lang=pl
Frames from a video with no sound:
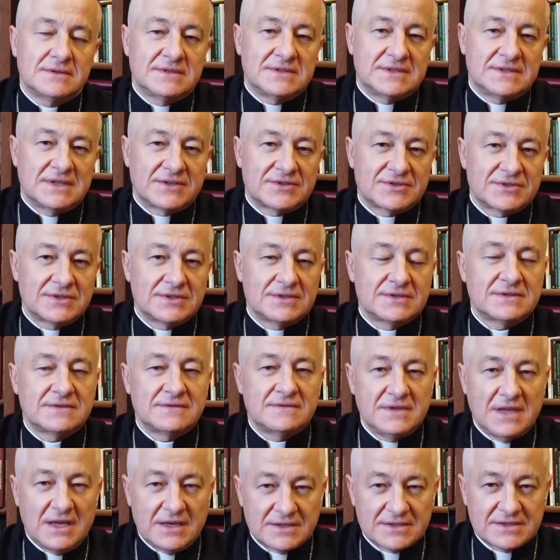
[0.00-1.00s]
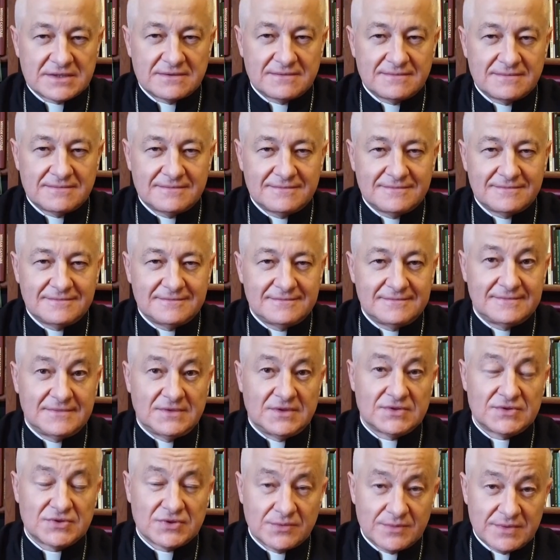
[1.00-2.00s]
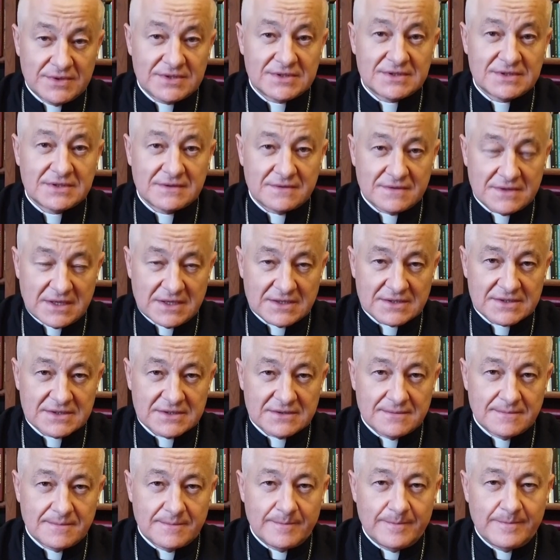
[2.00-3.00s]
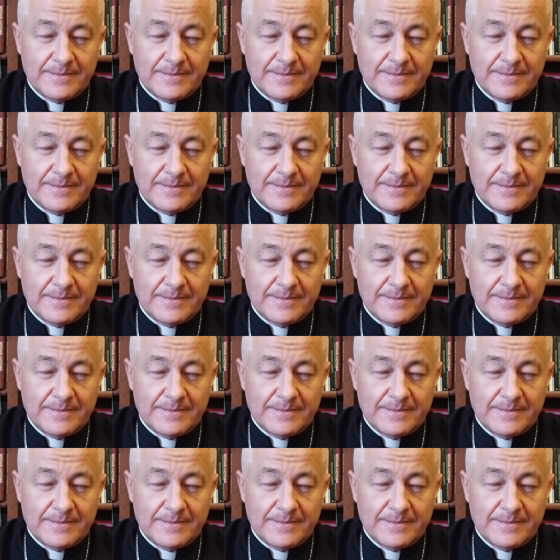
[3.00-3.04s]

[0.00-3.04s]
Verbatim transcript: gdy zacznie się w nas, osobiście w nas.